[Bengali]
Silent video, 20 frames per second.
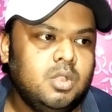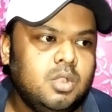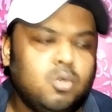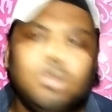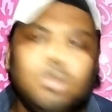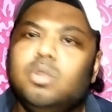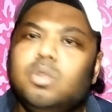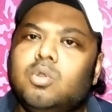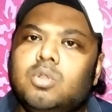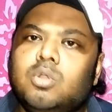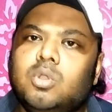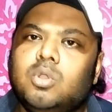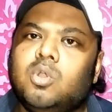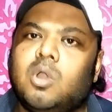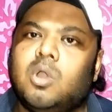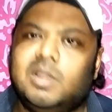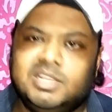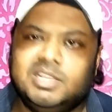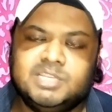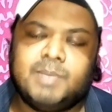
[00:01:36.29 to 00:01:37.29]
কোনো কোনো
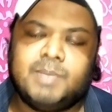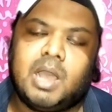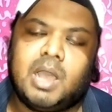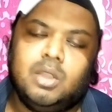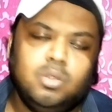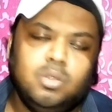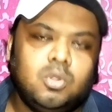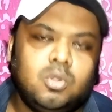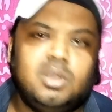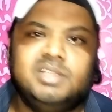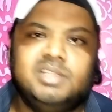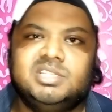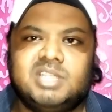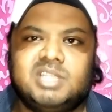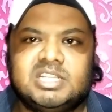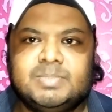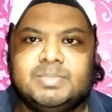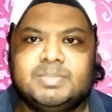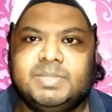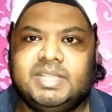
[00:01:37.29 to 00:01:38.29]
কলেজ ভালো কলেজে
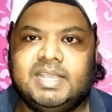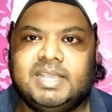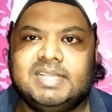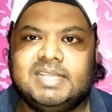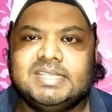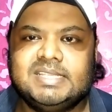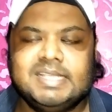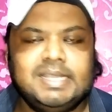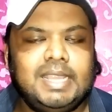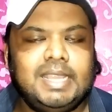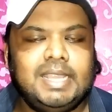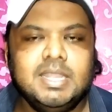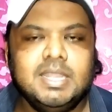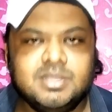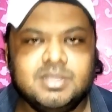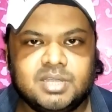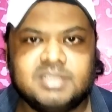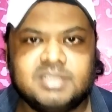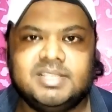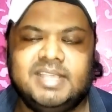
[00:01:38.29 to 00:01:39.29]
চান্স পেতে গেলে সেখানে
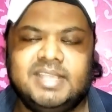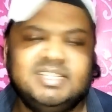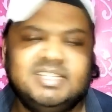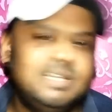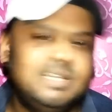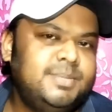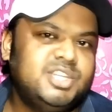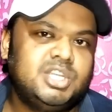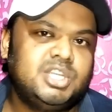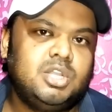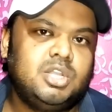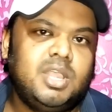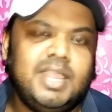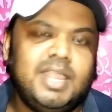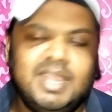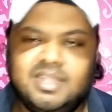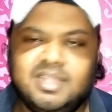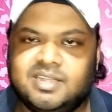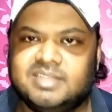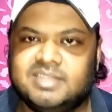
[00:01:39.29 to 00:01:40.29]
এন্ট্রান্স এক্সামিনেশন হয়
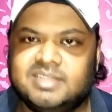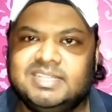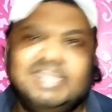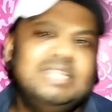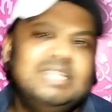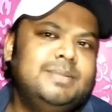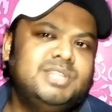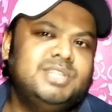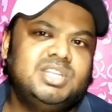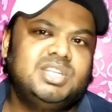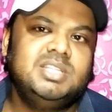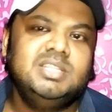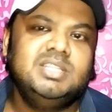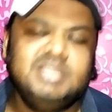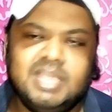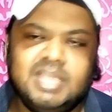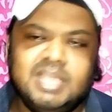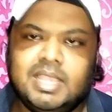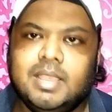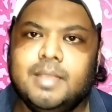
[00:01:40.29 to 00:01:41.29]
এন্ট্রান্স এক্সামিনেশন
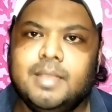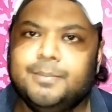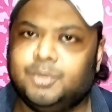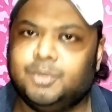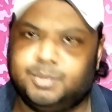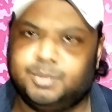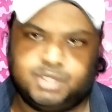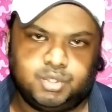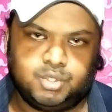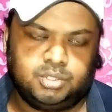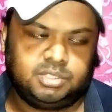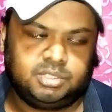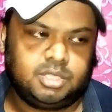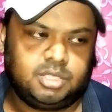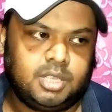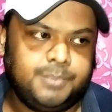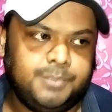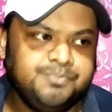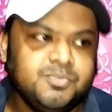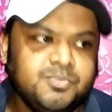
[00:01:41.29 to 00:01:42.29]
দিয়ে প্রবেশ করতে
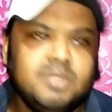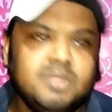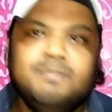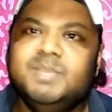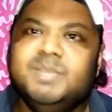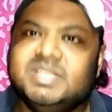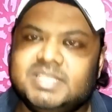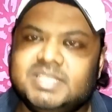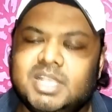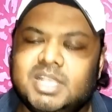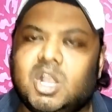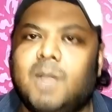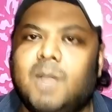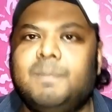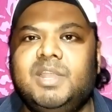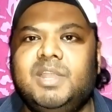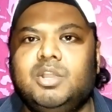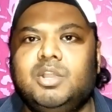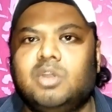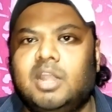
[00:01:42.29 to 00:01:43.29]
হয় বিসিএ
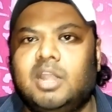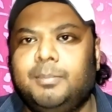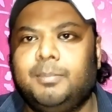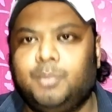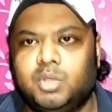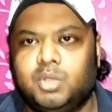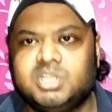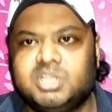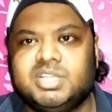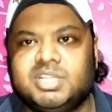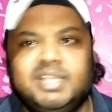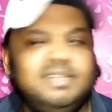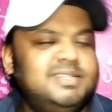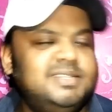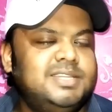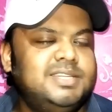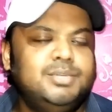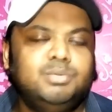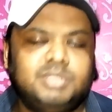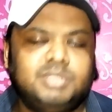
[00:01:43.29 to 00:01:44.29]
কমপ্লিট করার পর সেই
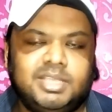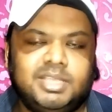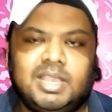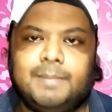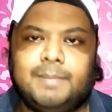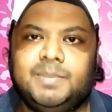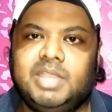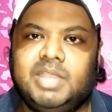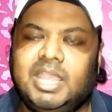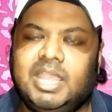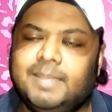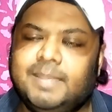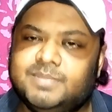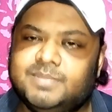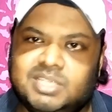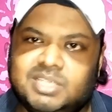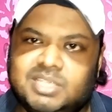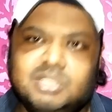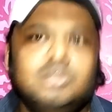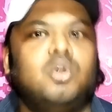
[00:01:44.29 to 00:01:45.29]
ইনস্টিটিউট থেকে আপনি
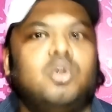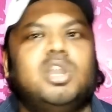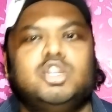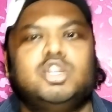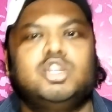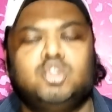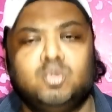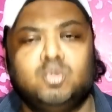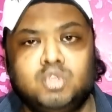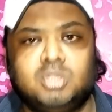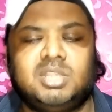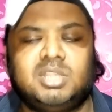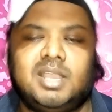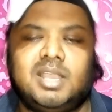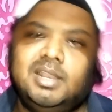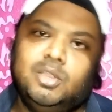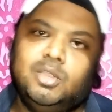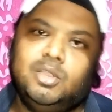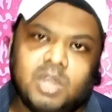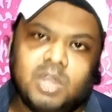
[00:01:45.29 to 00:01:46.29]
এমসিএ করার সুযোগ
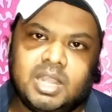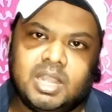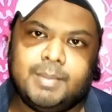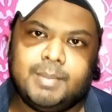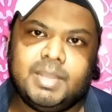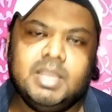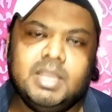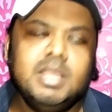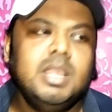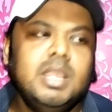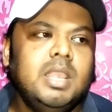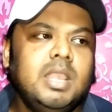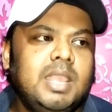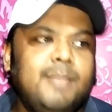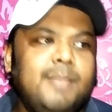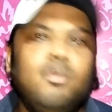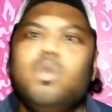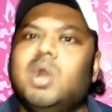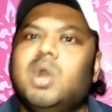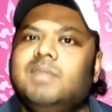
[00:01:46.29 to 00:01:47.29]
থাকলে করে নেবেন
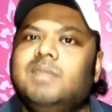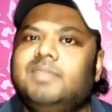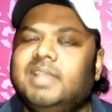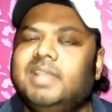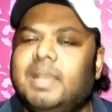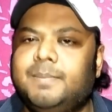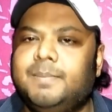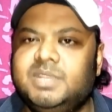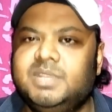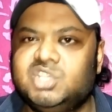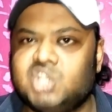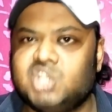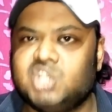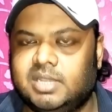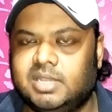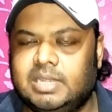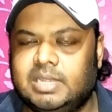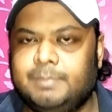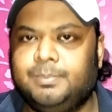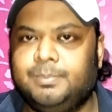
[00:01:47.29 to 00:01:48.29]
এবং ওখান থেকে আপনি
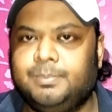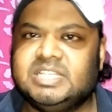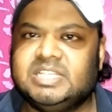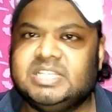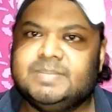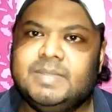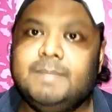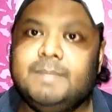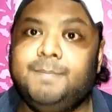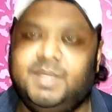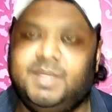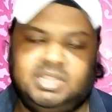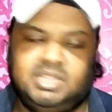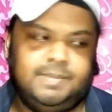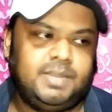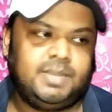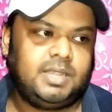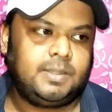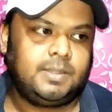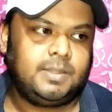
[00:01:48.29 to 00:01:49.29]
চাকরির প্লেসমেন্ট
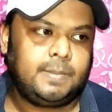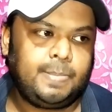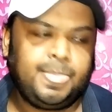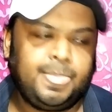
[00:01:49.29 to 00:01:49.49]
পেতে পারেন